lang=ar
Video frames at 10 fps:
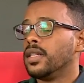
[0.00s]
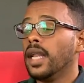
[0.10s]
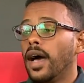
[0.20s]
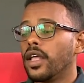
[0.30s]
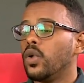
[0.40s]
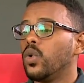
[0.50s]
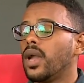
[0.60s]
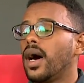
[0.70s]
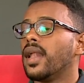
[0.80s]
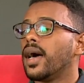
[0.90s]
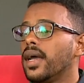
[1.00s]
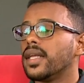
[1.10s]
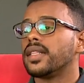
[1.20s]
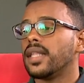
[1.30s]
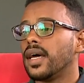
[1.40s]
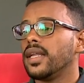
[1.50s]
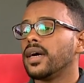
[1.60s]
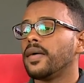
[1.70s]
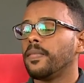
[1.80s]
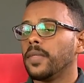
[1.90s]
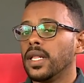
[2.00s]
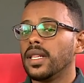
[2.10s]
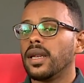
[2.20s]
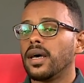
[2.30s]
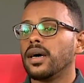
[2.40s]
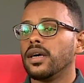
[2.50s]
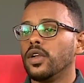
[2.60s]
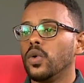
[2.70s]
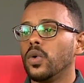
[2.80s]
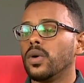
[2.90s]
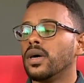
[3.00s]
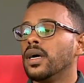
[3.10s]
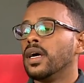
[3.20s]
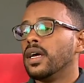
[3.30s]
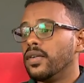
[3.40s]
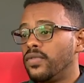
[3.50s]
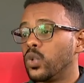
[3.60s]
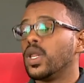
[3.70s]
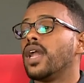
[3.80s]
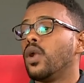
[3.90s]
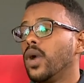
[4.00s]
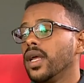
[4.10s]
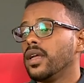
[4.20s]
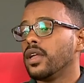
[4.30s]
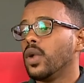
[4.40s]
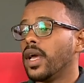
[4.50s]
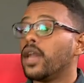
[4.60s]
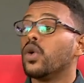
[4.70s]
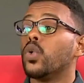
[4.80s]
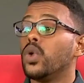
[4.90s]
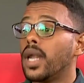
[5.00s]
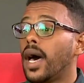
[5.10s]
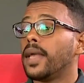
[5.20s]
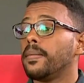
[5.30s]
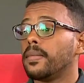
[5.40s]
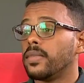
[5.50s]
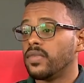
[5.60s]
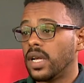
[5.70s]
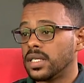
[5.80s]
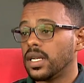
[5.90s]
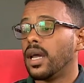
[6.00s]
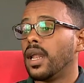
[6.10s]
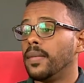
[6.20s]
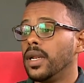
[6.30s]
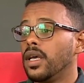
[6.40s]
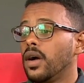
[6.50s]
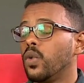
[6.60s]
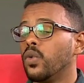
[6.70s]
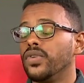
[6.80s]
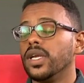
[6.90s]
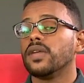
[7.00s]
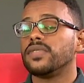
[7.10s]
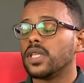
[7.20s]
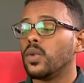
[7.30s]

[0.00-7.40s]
دي الحاجه الاولى الحاجه الثانيه عندنا انه فقدان الوعي انه العيان يكون نايم اثناء العمليه وفي نفس